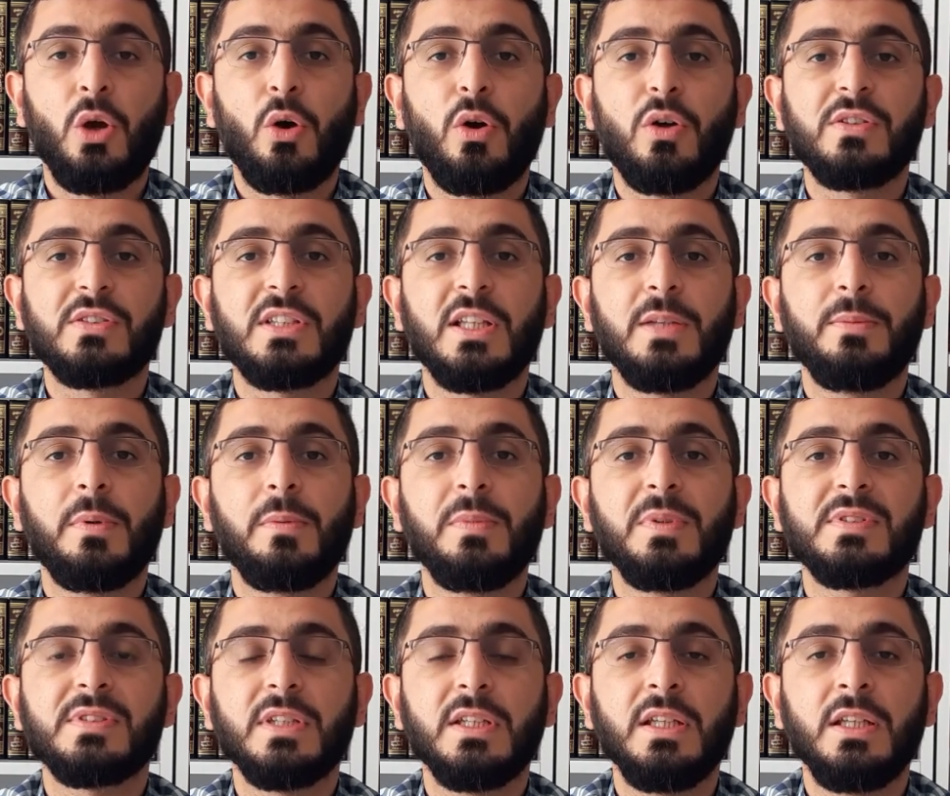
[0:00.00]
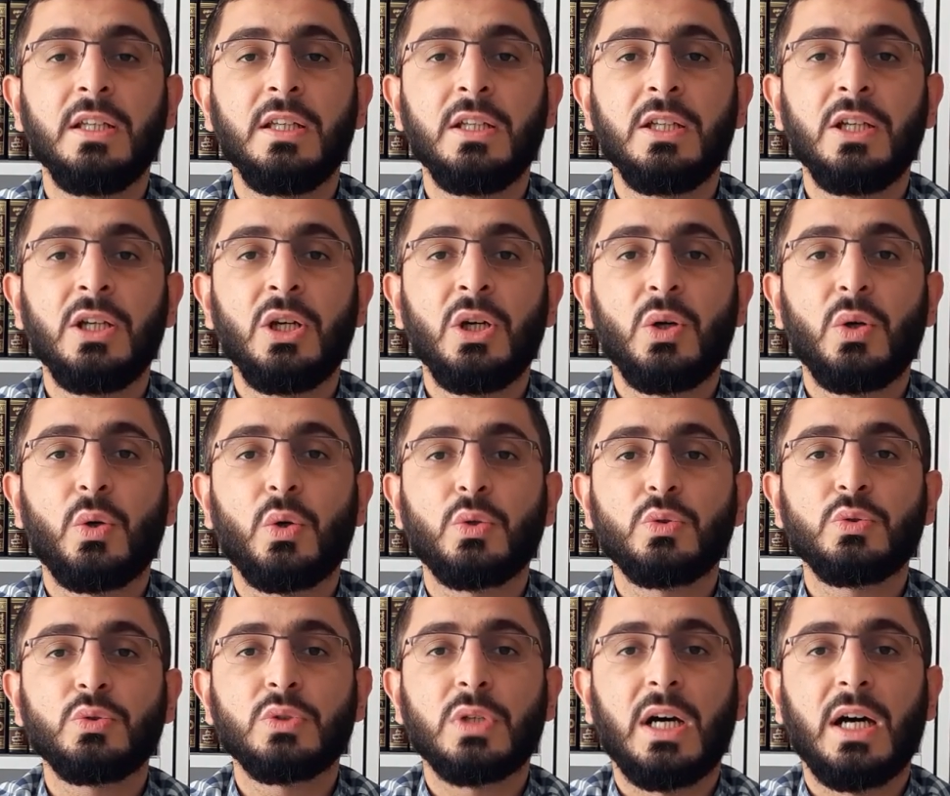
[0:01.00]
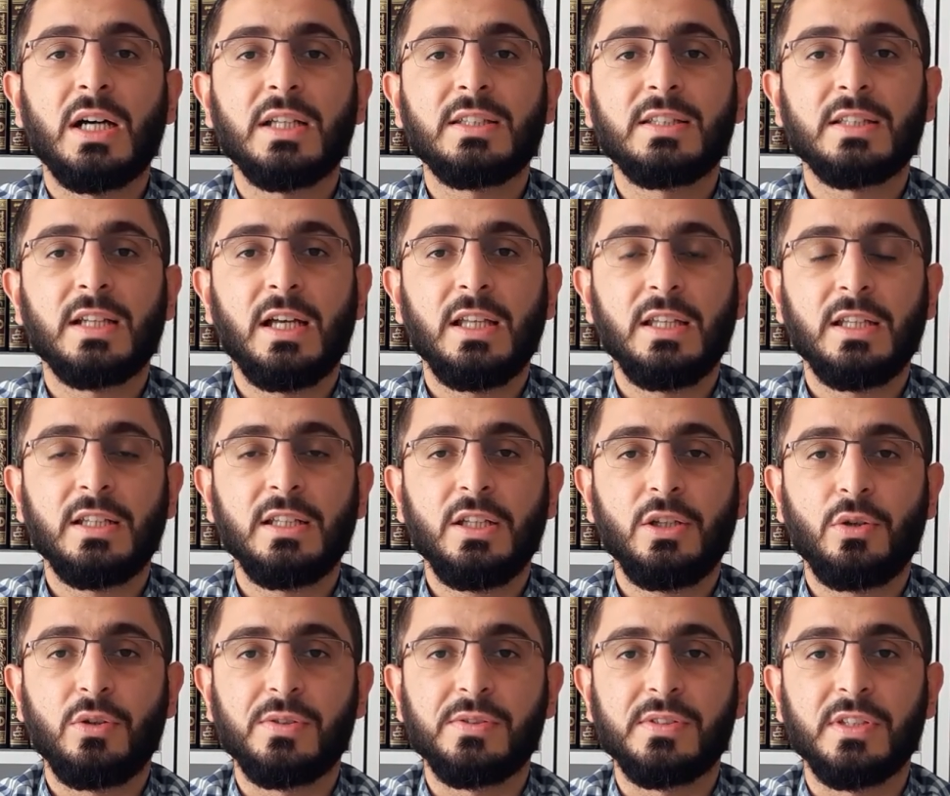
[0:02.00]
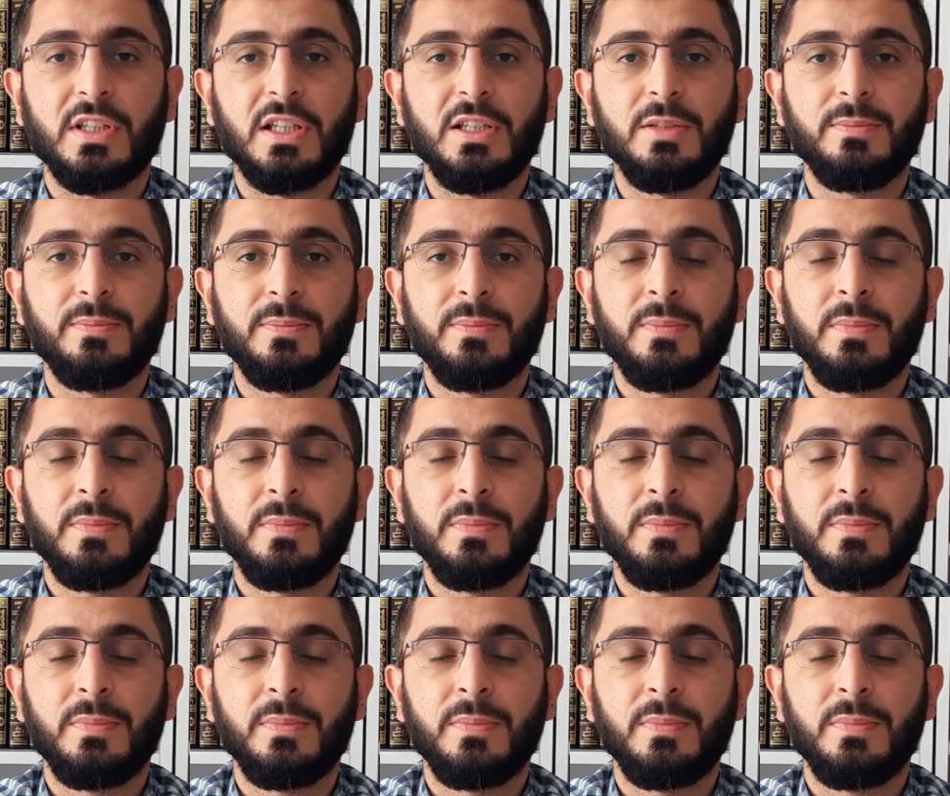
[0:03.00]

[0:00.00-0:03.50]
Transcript: Özlemimizi onun hatıralarına gösterelim.